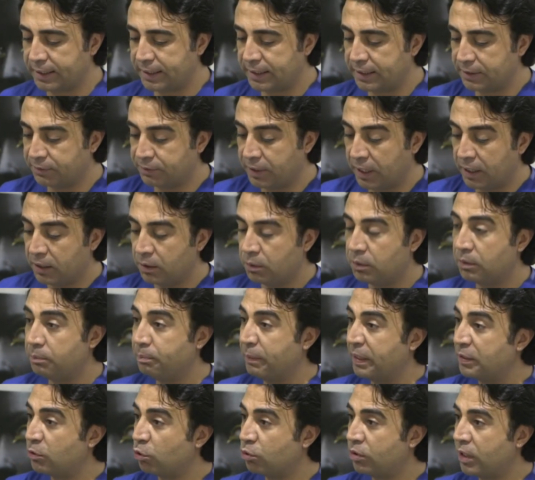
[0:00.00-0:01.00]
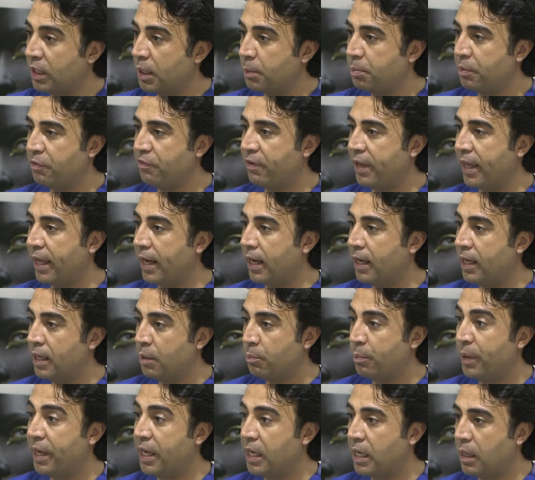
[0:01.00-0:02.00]
Sırf mezoterapi veya
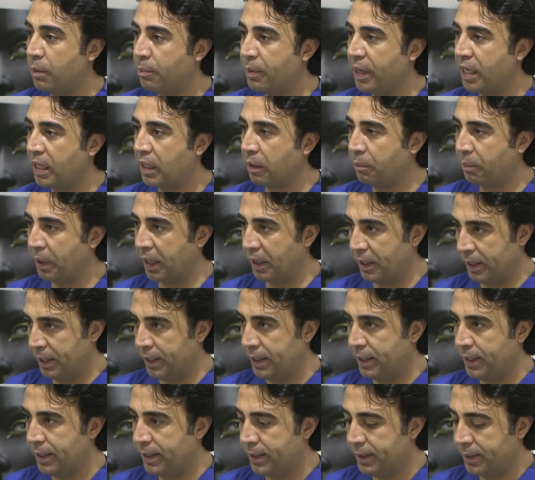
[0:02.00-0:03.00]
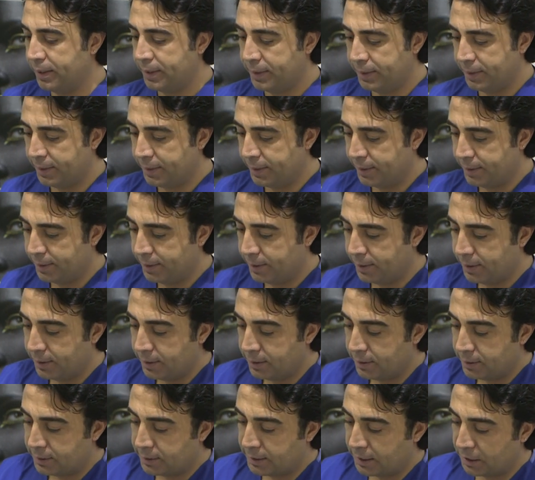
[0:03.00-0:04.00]
PRP gibi
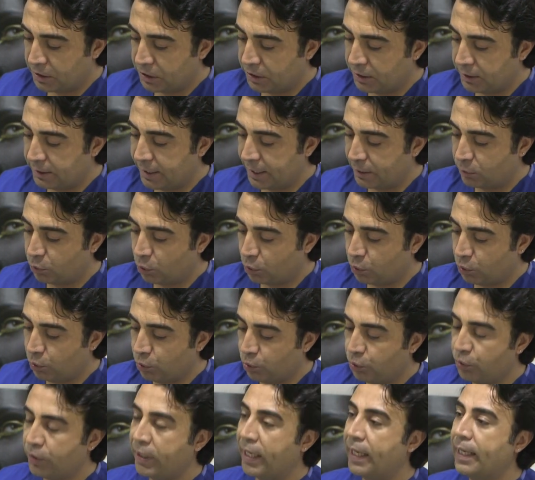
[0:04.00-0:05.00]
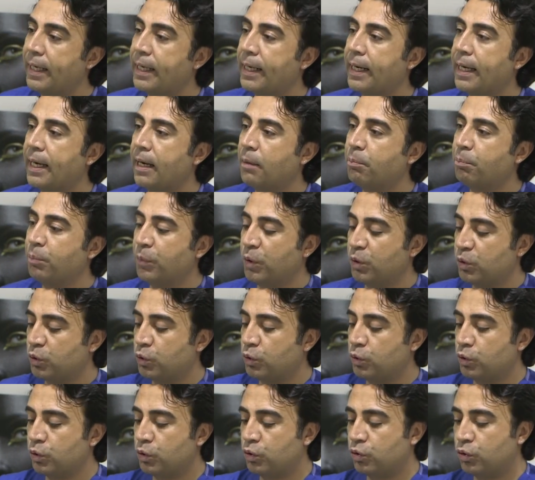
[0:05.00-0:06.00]
saçın tek döküldüğü yerlere yapmıyorsunuz.